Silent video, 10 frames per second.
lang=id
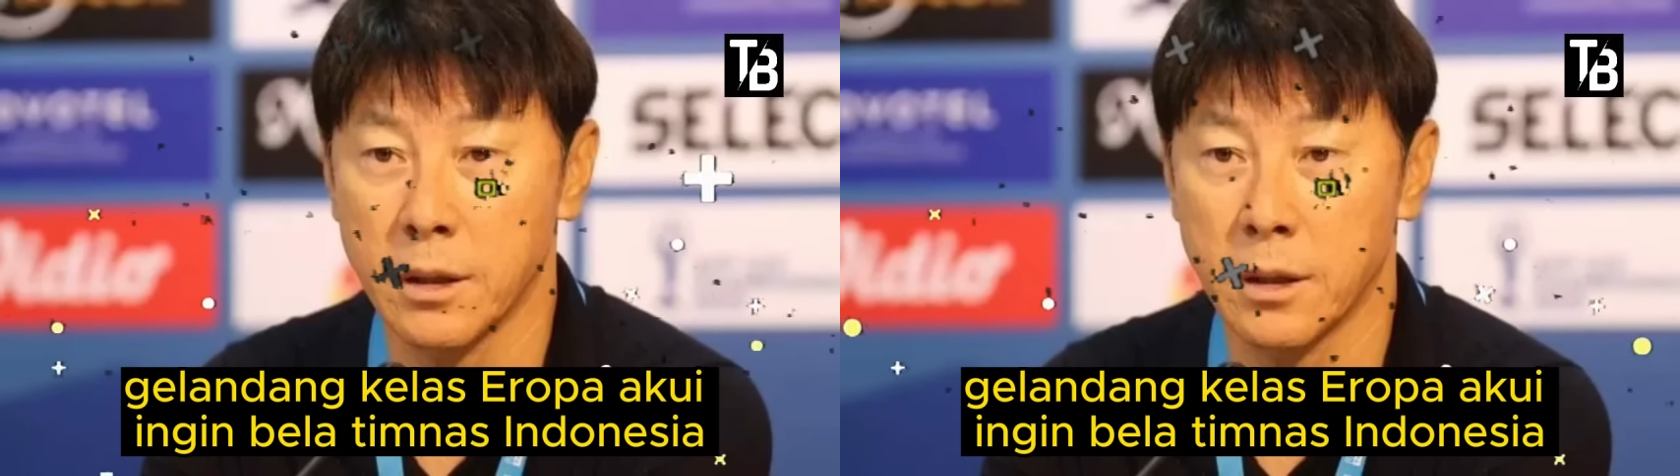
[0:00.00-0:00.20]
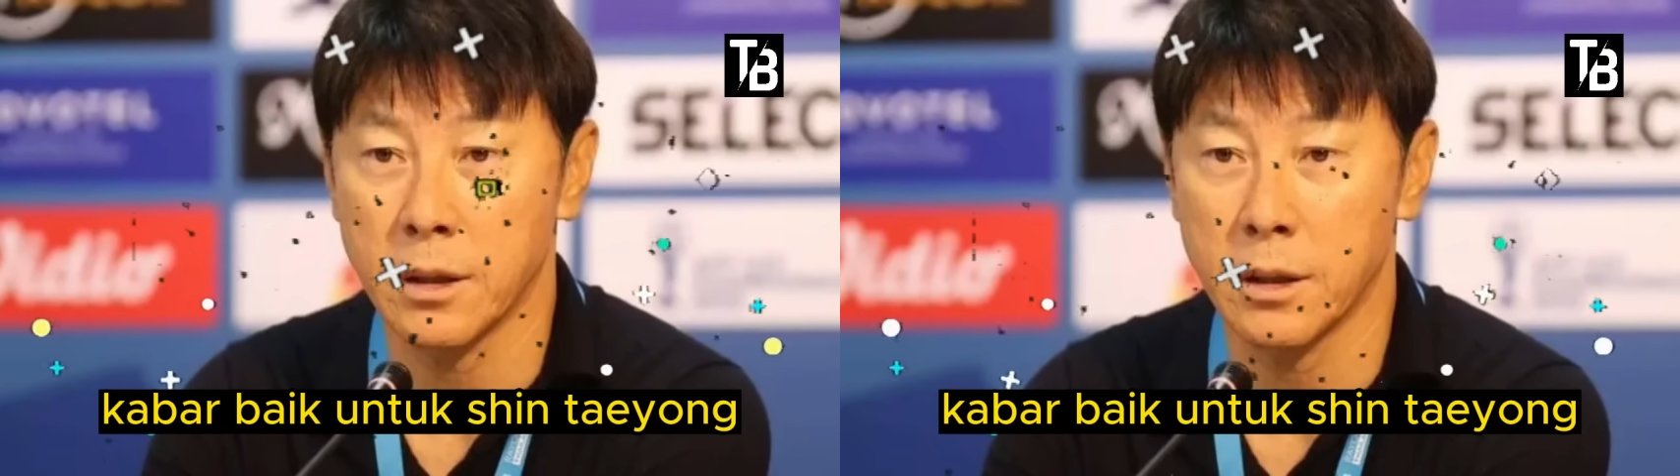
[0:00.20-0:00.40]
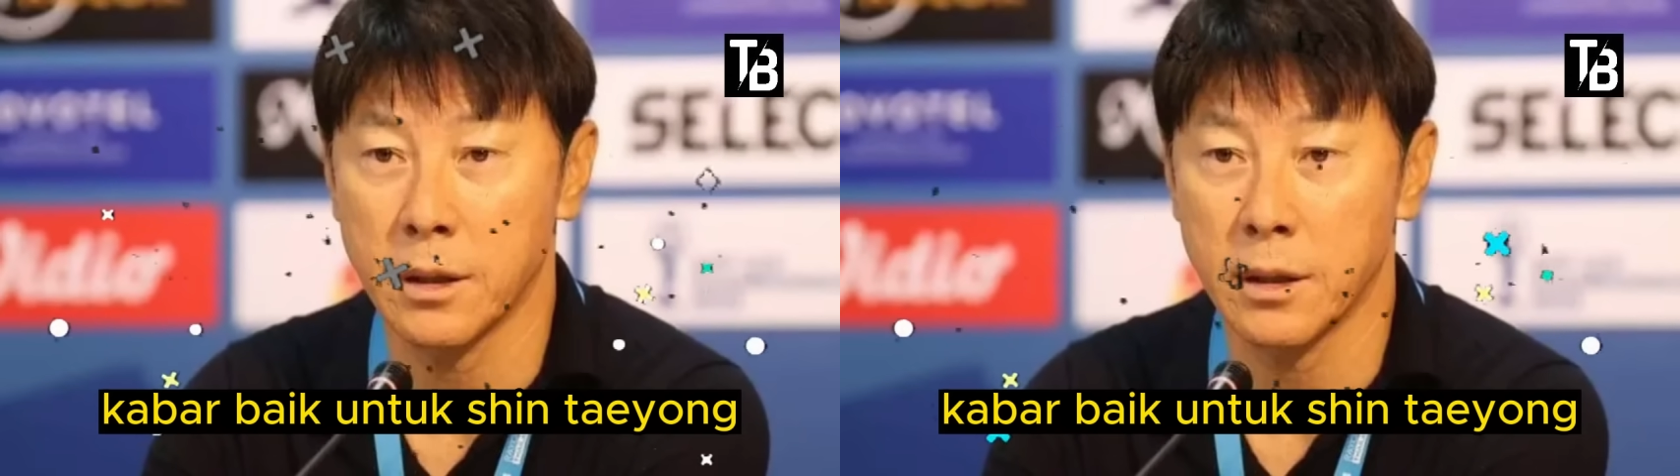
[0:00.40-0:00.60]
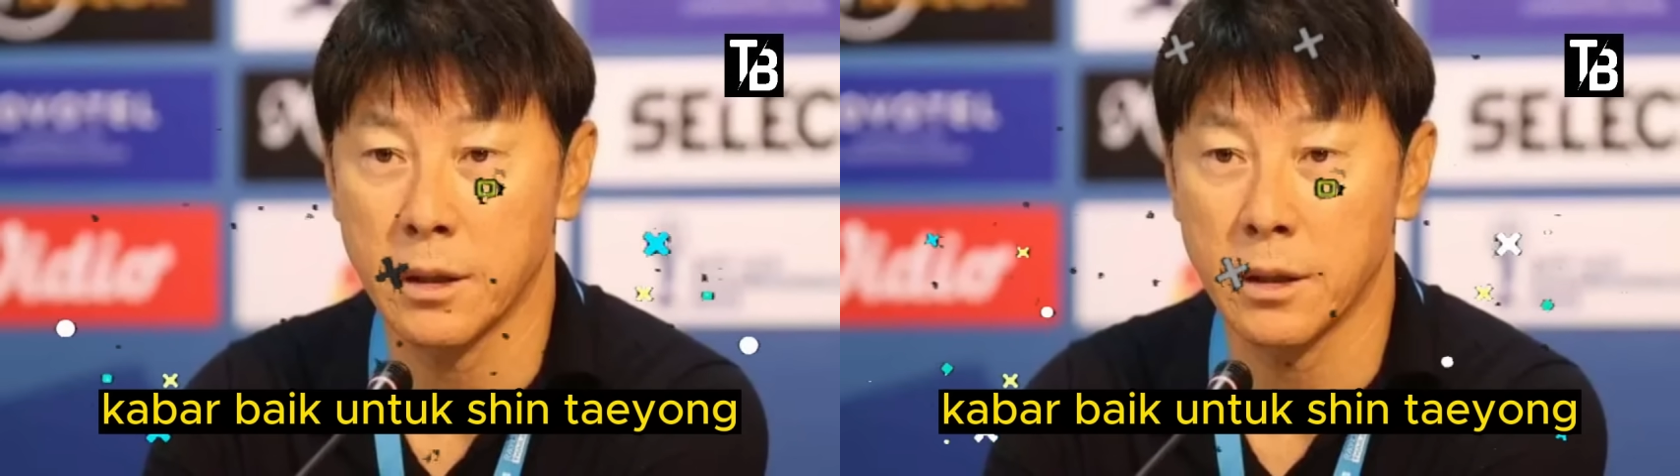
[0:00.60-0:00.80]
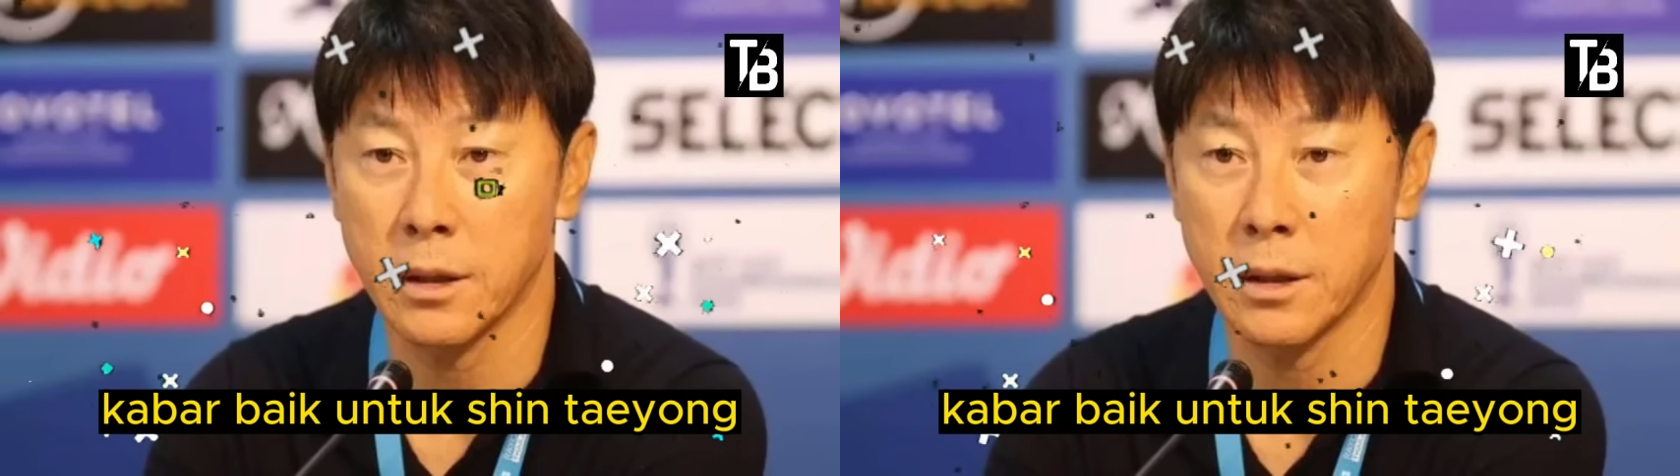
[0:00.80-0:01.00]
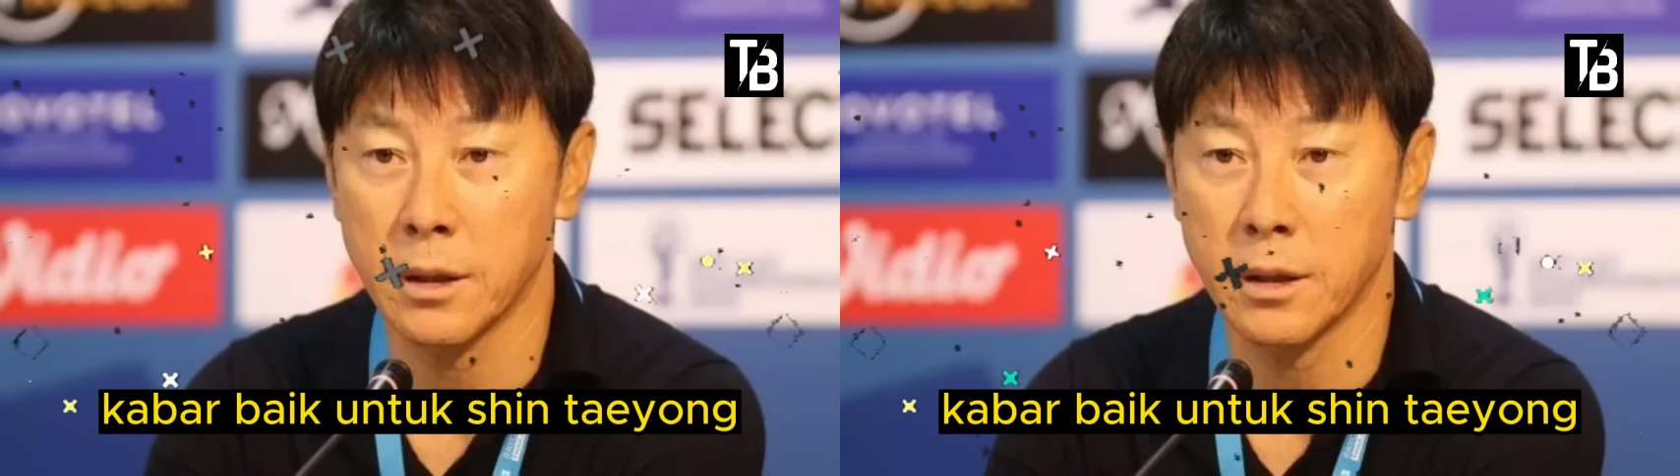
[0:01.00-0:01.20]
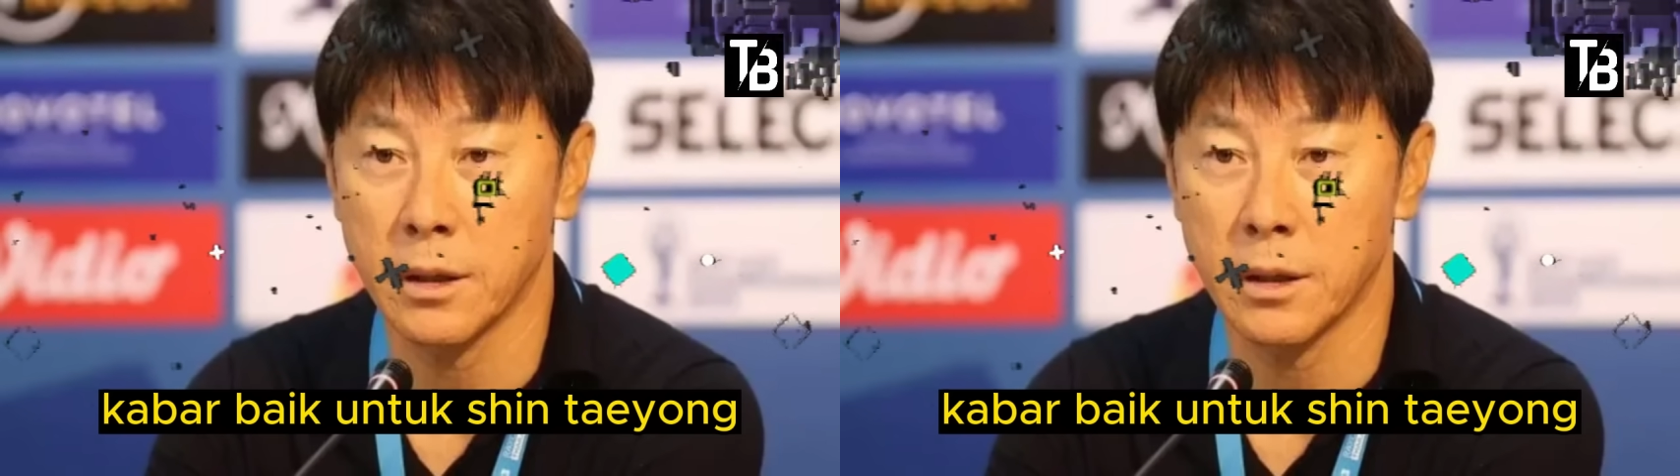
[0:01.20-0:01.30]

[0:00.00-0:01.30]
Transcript: kabar baik untuk